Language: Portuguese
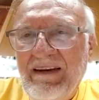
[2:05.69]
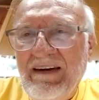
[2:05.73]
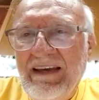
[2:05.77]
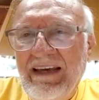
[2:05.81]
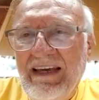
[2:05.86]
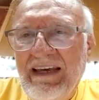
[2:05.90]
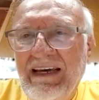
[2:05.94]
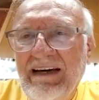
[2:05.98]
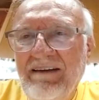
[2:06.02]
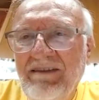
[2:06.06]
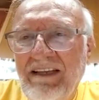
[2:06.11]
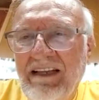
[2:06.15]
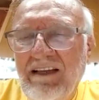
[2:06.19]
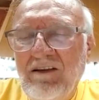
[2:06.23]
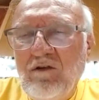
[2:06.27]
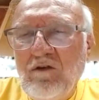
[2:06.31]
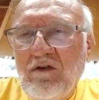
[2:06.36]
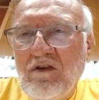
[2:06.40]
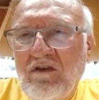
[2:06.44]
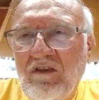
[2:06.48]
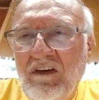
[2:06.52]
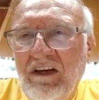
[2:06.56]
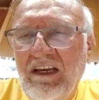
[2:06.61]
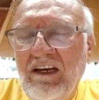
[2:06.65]
É, a vida
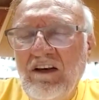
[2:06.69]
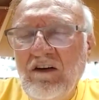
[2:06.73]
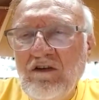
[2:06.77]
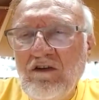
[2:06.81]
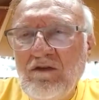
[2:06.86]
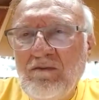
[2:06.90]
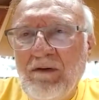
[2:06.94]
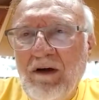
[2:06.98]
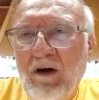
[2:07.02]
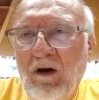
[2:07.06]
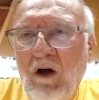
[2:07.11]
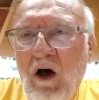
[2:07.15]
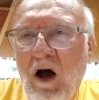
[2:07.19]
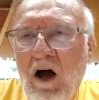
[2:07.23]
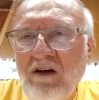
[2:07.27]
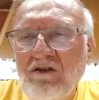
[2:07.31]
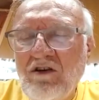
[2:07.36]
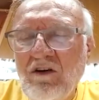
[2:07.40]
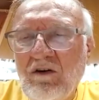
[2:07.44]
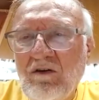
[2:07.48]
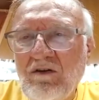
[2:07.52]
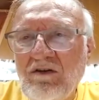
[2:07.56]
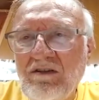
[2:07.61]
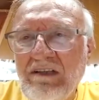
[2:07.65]
dos filhos
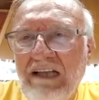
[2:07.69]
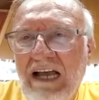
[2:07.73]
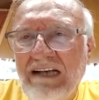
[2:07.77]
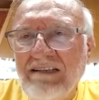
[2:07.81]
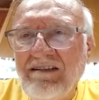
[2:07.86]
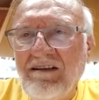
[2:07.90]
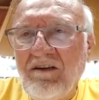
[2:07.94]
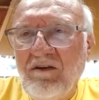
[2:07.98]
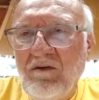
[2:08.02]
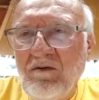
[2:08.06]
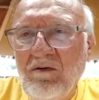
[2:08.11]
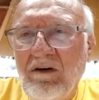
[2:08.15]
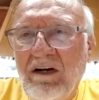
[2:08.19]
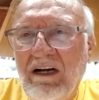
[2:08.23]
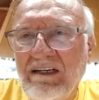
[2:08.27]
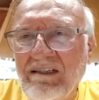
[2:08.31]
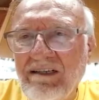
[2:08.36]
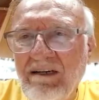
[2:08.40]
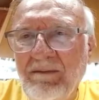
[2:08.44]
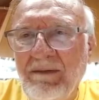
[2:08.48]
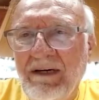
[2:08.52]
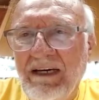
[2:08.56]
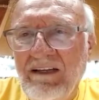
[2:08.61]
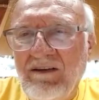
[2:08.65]
biológicos nasce de um
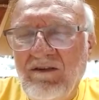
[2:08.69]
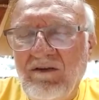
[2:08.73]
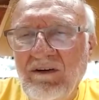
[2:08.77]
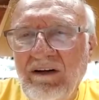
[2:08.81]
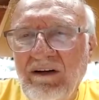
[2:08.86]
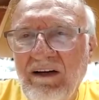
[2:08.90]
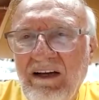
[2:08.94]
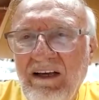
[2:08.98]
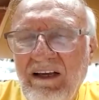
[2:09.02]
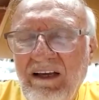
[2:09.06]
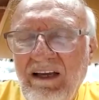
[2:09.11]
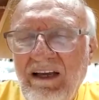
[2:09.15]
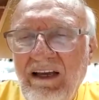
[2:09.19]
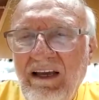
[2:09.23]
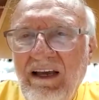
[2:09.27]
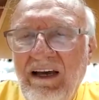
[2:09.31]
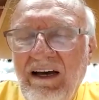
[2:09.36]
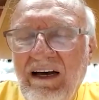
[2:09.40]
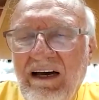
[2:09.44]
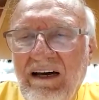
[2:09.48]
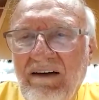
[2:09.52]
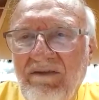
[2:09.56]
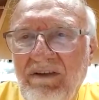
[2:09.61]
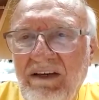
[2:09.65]
casamento.
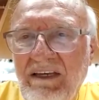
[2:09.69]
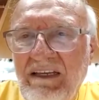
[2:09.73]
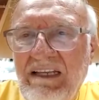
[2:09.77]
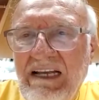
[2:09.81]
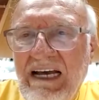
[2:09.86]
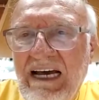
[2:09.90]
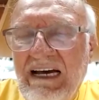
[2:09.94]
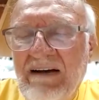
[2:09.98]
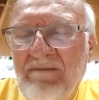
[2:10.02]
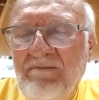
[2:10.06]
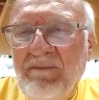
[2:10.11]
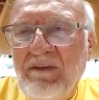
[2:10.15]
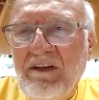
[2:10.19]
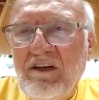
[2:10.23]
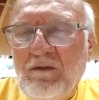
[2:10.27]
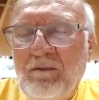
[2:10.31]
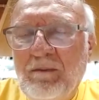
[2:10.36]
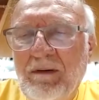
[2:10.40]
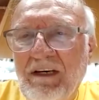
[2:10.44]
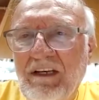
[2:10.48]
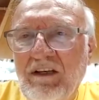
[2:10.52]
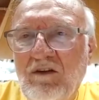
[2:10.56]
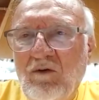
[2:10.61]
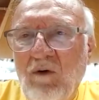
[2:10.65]
A vida
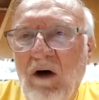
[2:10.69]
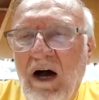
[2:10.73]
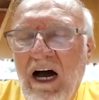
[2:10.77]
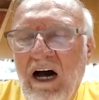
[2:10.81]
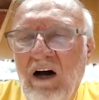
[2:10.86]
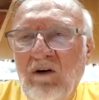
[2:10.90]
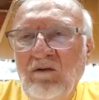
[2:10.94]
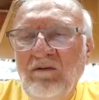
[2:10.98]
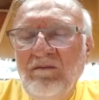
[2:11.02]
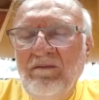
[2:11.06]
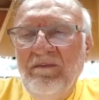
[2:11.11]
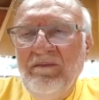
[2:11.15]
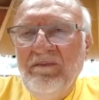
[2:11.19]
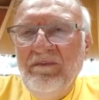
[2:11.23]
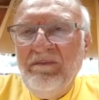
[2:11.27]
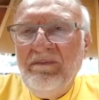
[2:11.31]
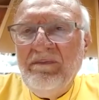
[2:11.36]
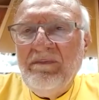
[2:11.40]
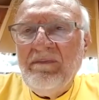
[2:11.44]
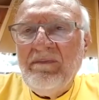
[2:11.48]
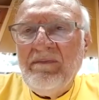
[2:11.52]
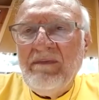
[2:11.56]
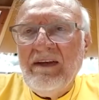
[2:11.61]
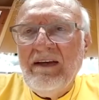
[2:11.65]
espiritual,
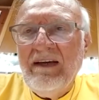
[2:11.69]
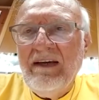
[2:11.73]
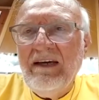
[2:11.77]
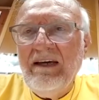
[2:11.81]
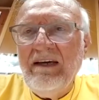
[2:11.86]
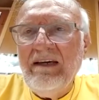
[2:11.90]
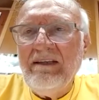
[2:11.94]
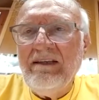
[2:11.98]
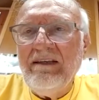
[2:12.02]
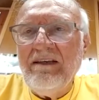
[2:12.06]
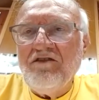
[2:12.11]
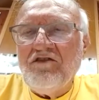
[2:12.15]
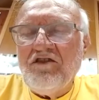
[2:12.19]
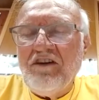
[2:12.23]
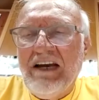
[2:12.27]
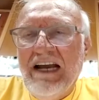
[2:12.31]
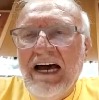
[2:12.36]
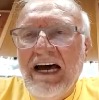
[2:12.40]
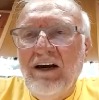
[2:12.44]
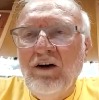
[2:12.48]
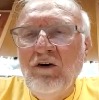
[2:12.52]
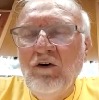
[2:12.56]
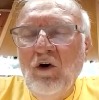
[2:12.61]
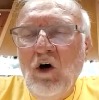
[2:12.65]
é, de
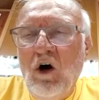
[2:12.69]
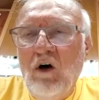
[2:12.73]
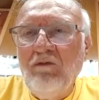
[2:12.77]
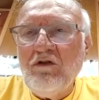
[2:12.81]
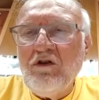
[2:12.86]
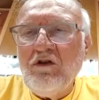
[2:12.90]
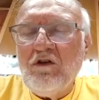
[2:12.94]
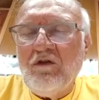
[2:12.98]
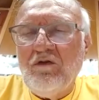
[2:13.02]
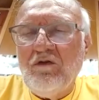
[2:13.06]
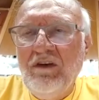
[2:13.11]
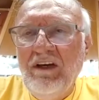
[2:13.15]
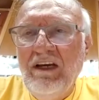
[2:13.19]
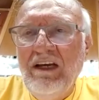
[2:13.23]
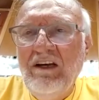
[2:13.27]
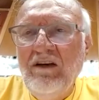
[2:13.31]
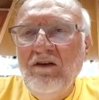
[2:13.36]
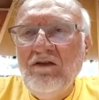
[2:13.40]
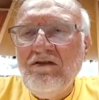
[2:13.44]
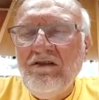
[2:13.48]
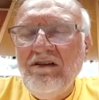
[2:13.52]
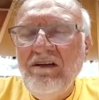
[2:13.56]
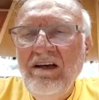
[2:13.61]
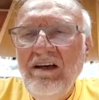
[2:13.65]
gerar novos
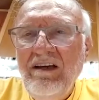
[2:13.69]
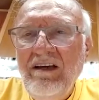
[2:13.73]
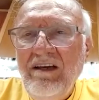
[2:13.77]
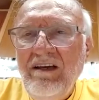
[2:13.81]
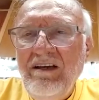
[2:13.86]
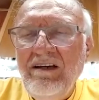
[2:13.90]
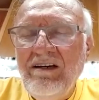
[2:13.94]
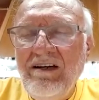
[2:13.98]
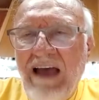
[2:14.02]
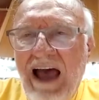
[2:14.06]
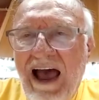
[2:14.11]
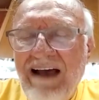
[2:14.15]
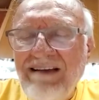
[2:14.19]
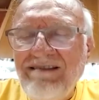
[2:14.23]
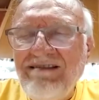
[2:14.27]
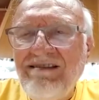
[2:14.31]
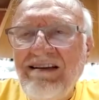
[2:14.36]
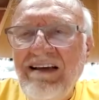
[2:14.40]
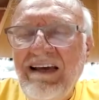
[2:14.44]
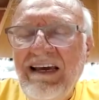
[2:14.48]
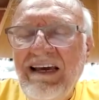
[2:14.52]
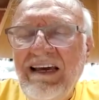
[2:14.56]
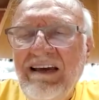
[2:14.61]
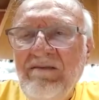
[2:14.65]
filhos,
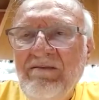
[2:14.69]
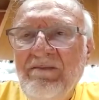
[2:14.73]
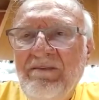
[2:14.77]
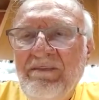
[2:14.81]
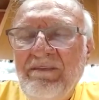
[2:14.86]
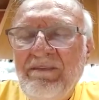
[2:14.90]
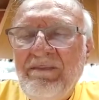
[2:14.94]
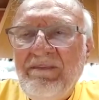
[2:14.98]
nasce